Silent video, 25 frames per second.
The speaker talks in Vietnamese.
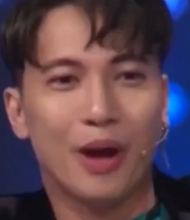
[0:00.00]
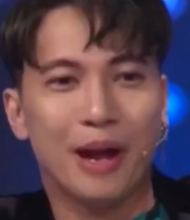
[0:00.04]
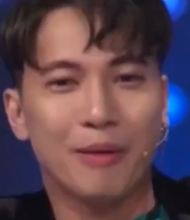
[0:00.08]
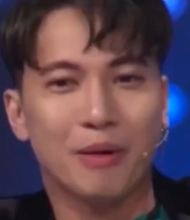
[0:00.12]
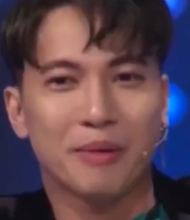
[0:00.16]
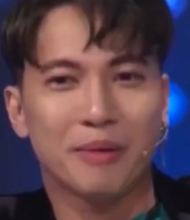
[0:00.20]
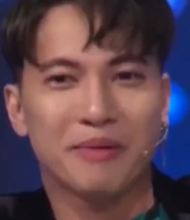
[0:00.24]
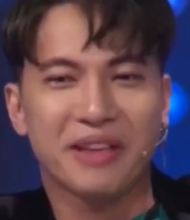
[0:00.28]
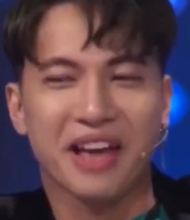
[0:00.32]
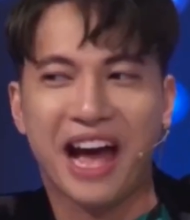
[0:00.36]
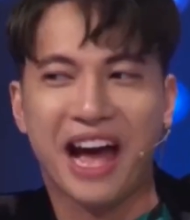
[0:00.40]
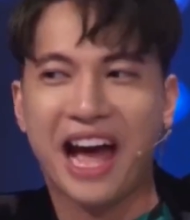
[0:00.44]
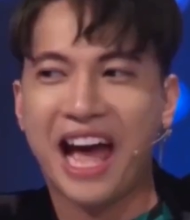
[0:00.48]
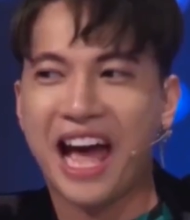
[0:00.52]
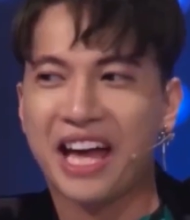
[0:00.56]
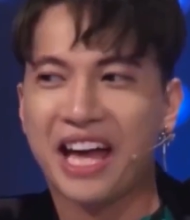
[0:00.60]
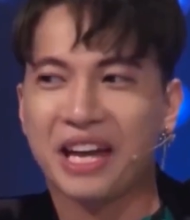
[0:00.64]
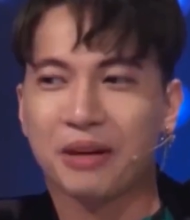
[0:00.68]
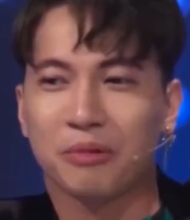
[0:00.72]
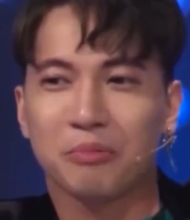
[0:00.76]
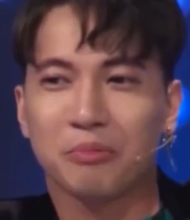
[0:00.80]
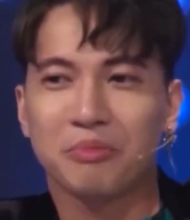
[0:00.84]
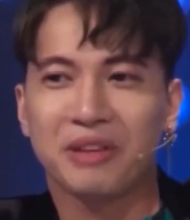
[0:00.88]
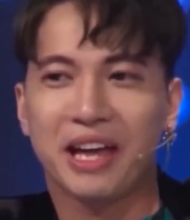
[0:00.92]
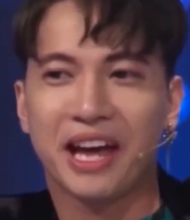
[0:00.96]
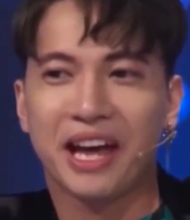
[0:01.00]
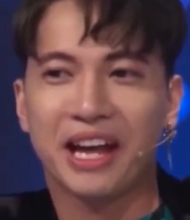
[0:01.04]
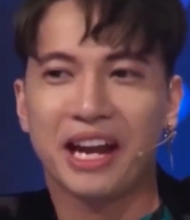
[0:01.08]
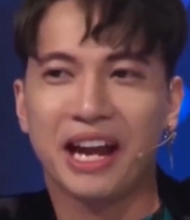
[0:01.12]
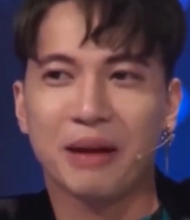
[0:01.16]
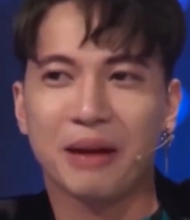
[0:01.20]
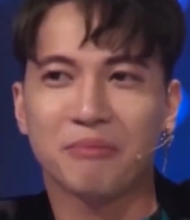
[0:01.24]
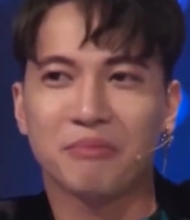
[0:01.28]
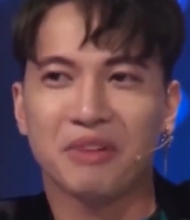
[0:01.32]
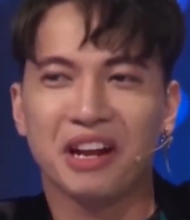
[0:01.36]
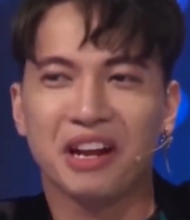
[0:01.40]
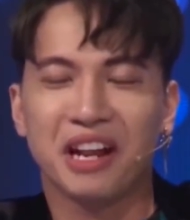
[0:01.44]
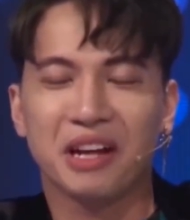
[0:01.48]
thuật của em là bây giờ ai cũng
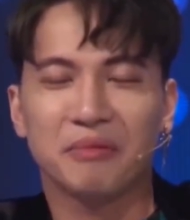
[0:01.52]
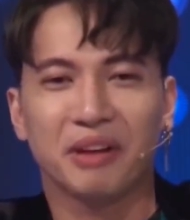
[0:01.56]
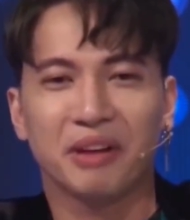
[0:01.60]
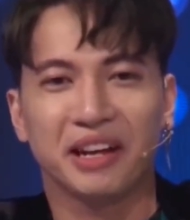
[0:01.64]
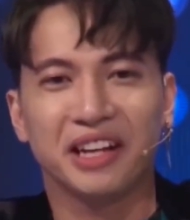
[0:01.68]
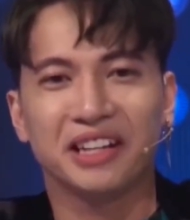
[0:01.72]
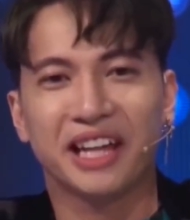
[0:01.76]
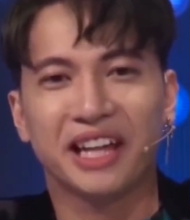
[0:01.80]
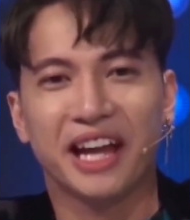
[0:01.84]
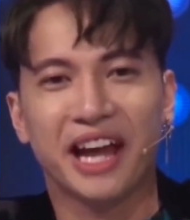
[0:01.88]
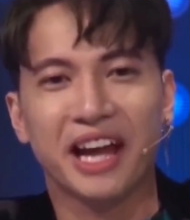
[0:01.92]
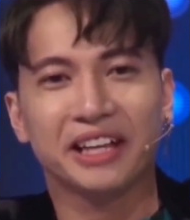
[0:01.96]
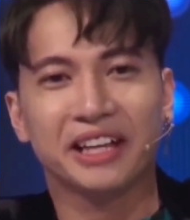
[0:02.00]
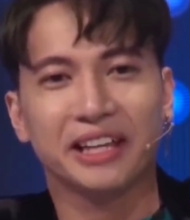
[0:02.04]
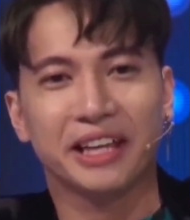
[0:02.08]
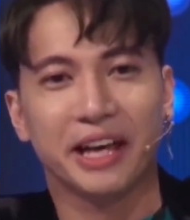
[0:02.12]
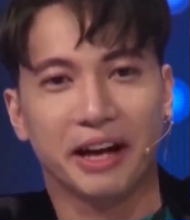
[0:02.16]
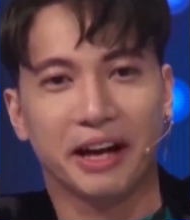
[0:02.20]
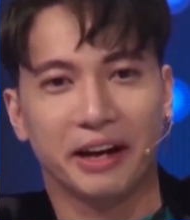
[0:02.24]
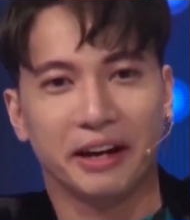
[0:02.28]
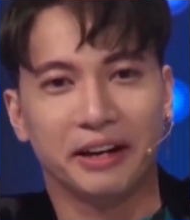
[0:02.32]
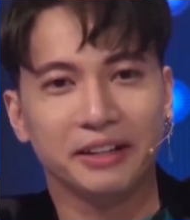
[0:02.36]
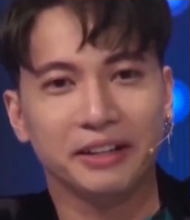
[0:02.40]
chê là em nói là em nghĩ người ta hát